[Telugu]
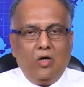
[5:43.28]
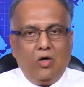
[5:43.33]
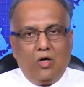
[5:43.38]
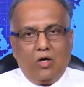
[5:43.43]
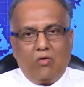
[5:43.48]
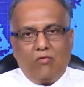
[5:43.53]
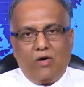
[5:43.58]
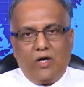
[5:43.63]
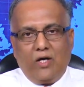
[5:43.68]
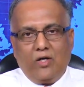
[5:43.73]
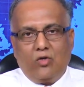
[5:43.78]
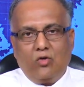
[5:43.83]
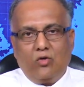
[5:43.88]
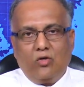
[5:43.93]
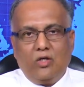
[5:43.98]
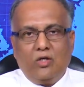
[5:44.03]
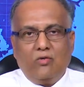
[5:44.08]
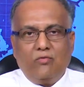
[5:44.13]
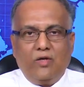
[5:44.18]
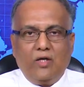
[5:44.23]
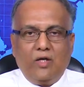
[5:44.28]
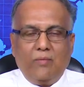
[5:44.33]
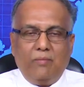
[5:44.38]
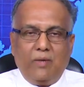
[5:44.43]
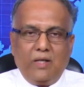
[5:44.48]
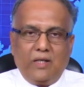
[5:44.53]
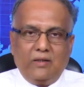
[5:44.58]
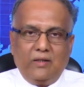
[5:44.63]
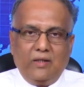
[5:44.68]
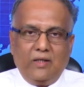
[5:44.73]
ఆర్ వారికి ఉన్నటువంటి
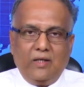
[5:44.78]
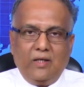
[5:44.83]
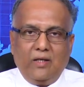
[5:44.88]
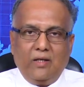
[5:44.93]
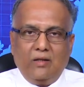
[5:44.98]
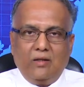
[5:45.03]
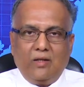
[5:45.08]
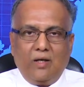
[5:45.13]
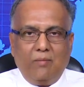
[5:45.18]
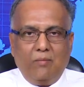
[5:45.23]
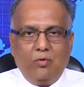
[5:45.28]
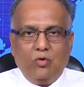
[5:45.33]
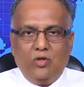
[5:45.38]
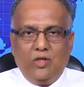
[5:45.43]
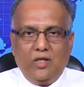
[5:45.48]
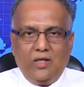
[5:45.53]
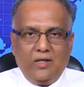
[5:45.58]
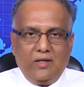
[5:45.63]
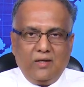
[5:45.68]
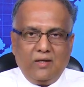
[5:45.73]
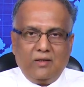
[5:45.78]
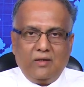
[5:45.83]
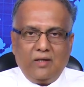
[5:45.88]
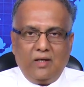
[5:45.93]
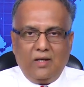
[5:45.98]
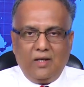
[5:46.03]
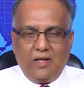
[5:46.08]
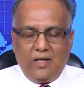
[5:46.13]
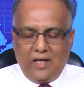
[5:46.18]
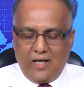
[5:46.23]
భక్తిహీనత బుద్ధిహీనత
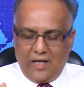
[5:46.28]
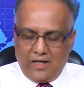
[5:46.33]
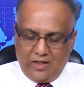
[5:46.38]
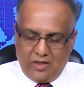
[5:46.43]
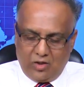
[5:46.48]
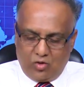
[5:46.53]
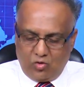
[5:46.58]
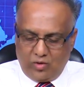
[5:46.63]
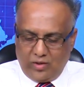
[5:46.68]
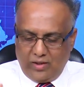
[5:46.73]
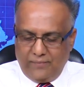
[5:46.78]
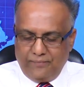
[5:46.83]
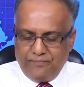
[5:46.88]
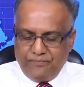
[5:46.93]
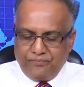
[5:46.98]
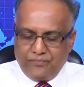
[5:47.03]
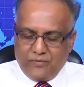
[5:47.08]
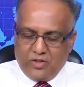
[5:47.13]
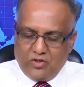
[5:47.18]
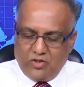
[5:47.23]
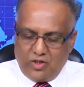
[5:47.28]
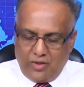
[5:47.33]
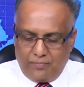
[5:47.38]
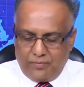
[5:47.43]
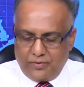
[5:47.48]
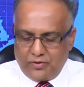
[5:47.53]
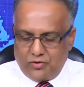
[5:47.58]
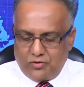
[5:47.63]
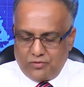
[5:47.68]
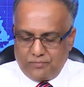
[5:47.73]
అన్నీ కూడా
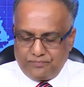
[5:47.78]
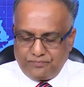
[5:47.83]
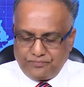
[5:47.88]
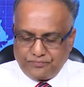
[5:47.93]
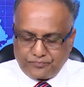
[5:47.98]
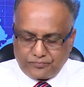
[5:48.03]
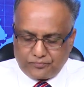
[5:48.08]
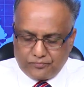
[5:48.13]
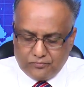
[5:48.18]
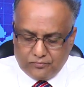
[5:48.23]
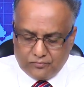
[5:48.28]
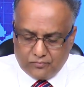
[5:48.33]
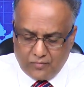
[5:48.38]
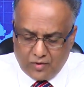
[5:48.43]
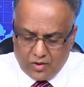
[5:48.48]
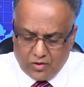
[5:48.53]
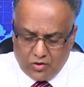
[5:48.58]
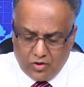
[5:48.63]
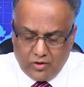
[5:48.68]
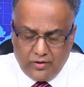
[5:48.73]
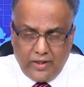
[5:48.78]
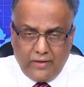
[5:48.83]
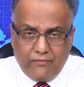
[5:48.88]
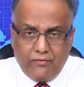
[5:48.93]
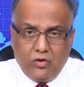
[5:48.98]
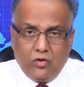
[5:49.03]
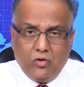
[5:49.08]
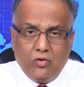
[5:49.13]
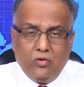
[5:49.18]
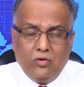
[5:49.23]
చెప్పచ్చు సో
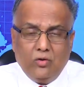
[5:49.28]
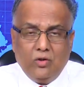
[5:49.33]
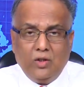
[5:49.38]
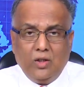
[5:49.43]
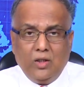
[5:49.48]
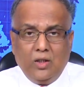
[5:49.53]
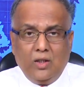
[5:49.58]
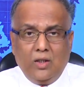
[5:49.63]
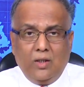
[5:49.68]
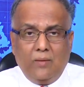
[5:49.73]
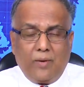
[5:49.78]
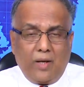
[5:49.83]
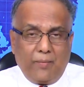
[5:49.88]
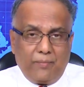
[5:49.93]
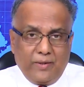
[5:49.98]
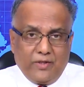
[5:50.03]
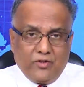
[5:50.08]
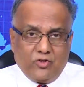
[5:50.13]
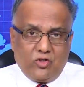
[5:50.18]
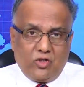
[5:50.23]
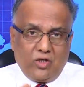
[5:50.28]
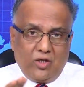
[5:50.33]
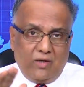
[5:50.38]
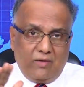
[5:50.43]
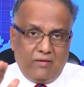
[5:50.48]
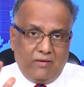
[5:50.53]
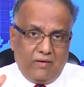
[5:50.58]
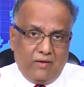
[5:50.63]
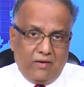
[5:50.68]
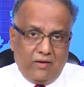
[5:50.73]
దేవుడు ప్రపంచ
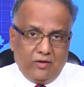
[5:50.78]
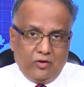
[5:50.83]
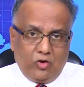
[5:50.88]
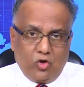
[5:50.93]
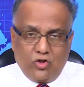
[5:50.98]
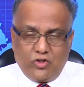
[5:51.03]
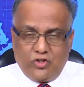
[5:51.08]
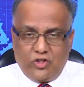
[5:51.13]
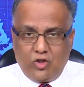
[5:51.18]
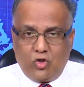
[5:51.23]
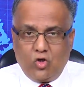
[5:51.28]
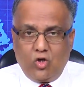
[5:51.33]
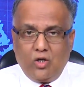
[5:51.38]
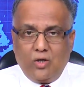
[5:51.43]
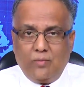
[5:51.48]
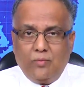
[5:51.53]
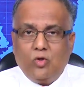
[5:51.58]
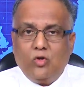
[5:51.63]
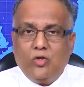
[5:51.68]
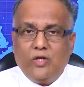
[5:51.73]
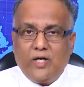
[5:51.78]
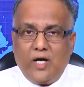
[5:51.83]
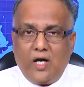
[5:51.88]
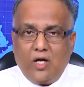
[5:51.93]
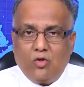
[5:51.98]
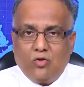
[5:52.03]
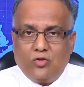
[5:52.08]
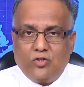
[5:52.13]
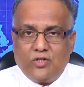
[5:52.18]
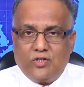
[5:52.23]
దృష్టికోణం నుండి
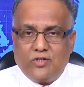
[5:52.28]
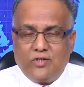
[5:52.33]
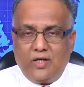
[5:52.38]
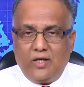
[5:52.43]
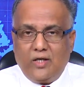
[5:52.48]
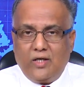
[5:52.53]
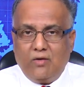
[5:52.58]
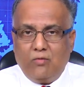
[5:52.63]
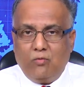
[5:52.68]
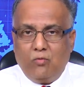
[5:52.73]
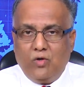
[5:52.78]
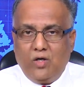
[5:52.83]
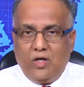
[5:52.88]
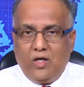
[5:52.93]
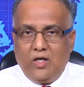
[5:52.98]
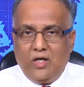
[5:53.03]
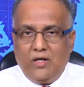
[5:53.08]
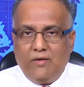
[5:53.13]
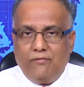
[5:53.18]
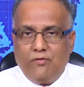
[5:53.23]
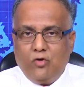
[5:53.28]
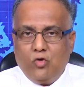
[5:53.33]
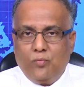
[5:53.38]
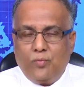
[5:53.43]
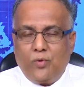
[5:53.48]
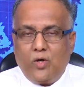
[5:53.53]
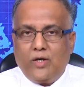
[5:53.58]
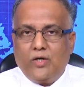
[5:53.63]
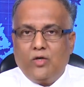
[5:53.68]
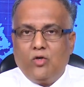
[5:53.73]
ఆలోచిస్తే అంటే వరల్డ్లీ వ్యూ
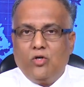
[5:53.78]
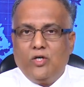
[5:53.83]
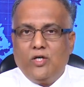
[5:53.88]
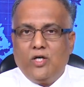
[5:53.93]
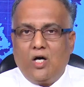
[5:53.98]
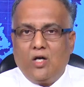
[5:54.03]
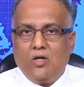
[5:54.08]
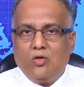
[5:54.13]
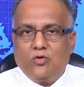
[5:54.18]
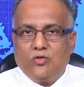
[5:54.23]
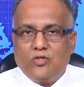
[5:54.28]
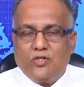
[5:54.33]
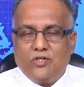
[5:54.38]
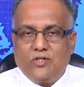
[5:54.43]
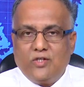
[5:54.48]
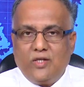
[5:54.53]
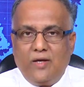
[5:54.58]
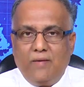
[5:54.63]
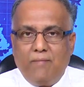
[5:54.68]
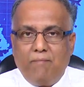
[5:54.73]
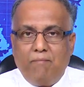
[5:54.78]
పాయింట్ నుండి ఆలోచిస్తే